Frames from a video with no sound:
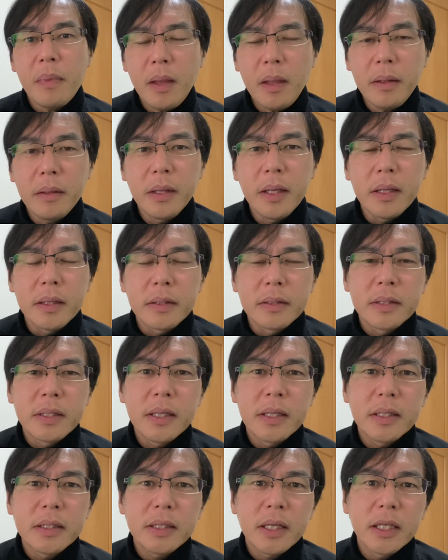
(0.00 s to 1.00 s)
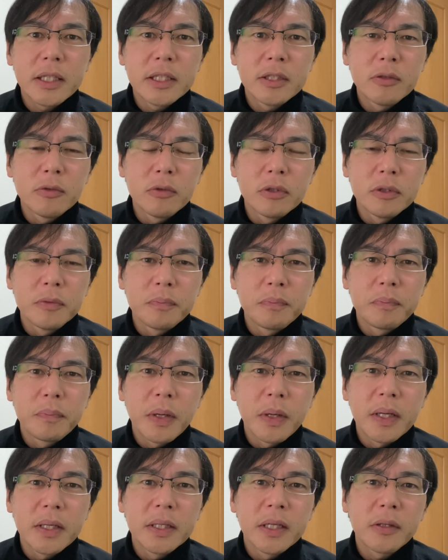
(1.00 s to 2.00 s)
ね、正社員をいっ
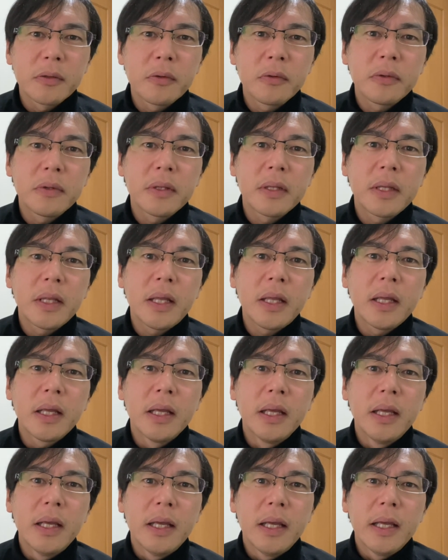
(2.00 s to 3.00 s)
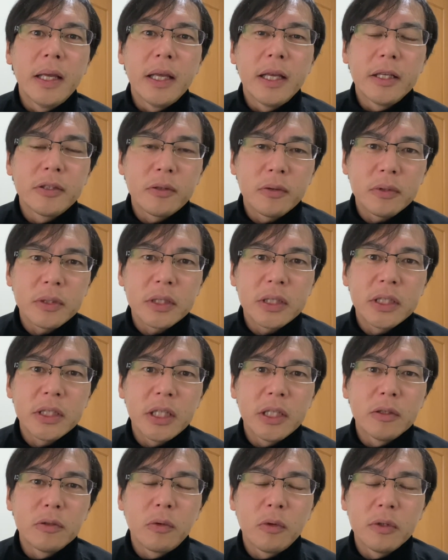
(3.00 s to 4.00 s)
ぱい雇って、えー、組織
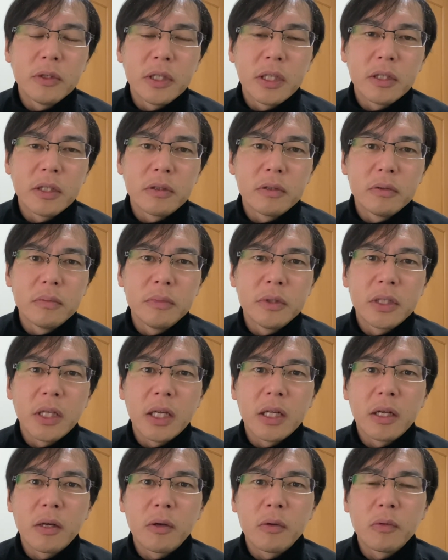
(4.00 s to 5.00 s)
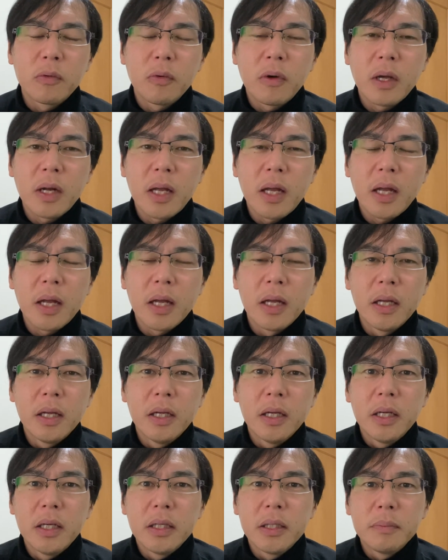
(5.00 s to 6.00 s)
で動いていくみたいなことから、
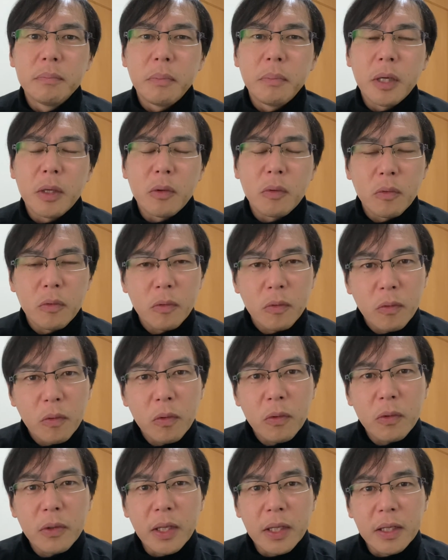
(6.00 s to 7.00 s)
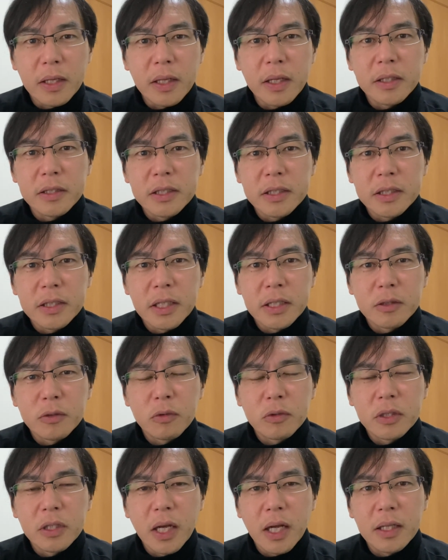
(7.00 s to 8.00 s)
まあ、コロナでね、実際に
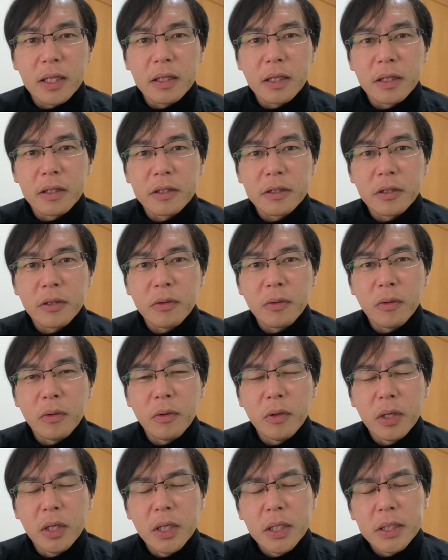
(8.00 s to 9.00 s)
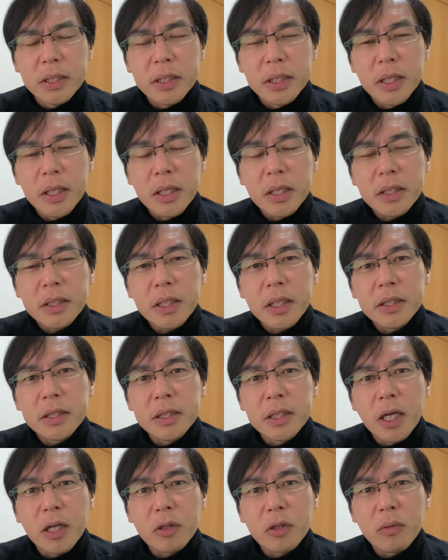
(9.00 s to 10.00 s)
動きがあったんですけど、正社
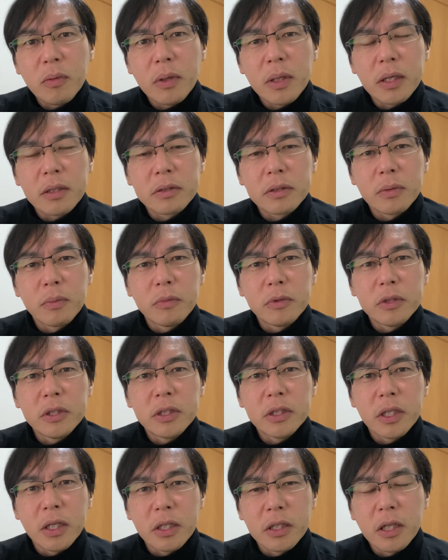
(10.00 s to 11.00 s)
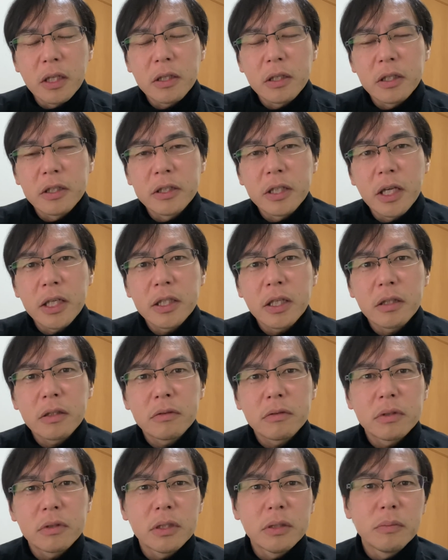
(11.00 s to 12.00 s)
員に雇わなくてもいいんじゃないだって在宅
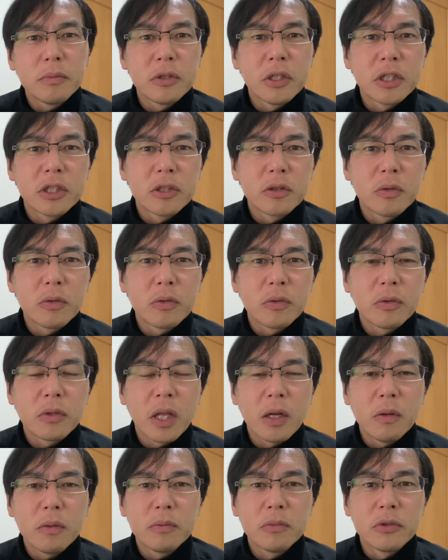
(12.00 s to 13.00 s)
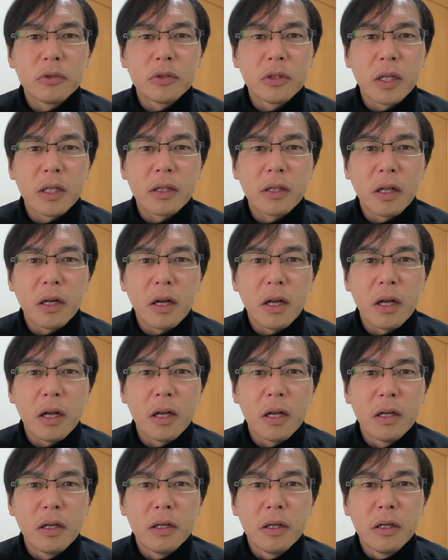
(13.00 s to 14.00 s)
勤務で仕事頼むんだった
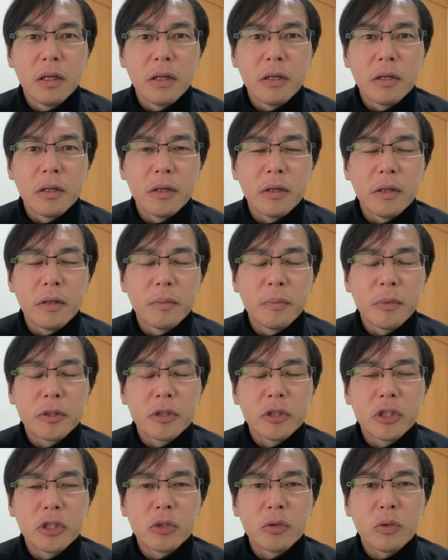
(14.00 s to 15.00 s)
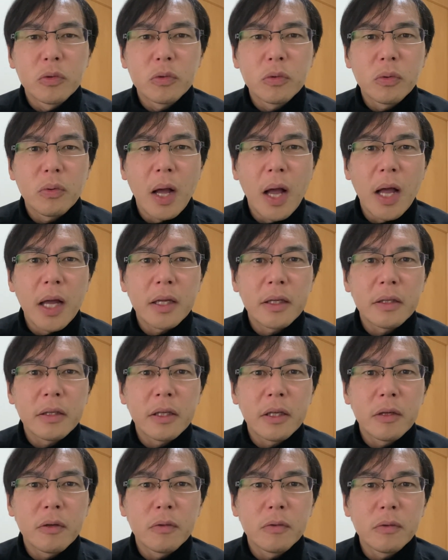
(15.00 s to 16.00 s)
ら、えー、別に仕事の案
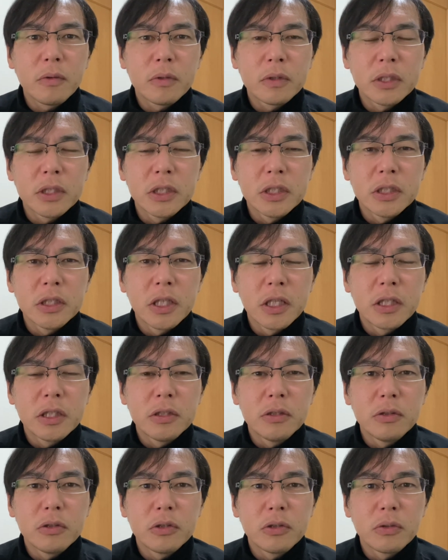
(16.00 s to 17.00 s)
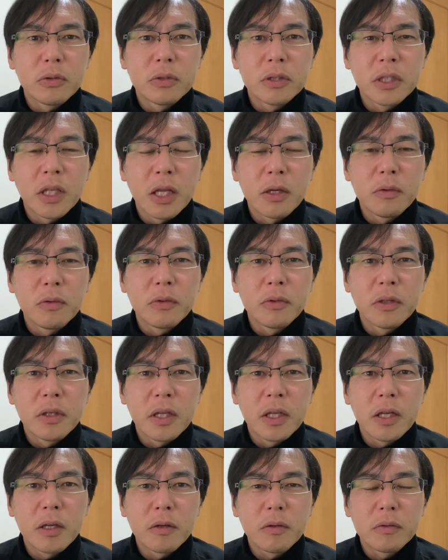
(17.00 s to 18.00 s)
件ごとにできる人に頼ん
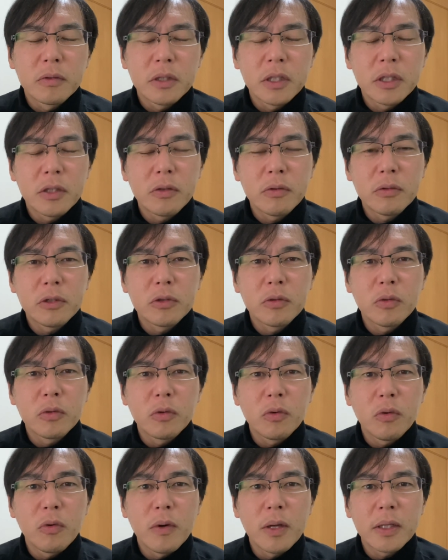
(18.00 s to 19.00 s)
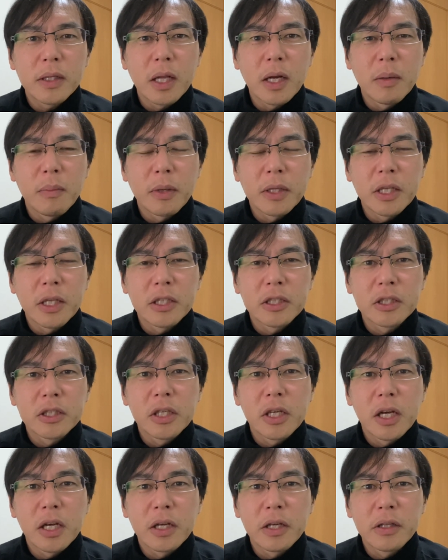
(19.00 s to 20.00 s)
で、でその仕事終わったらまた引
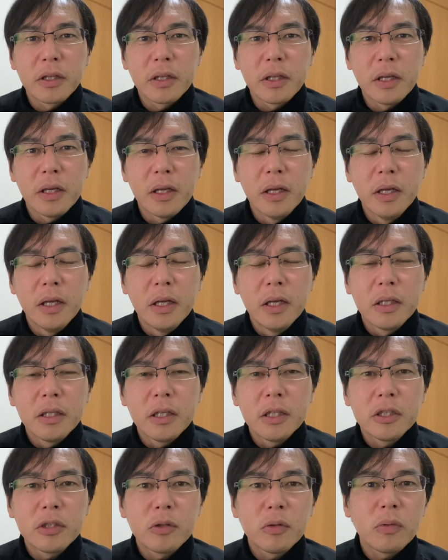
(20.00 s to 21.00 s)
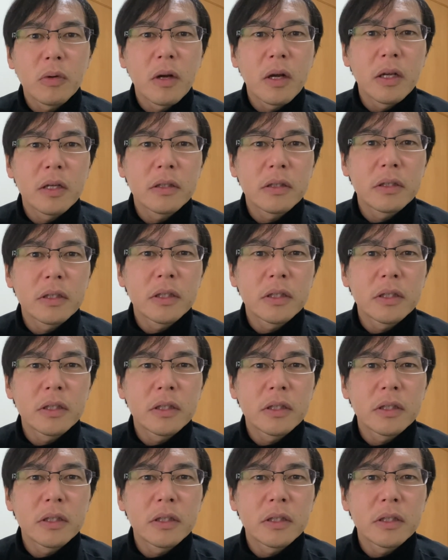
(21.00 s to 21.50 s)
き上げて、で、仕事が発生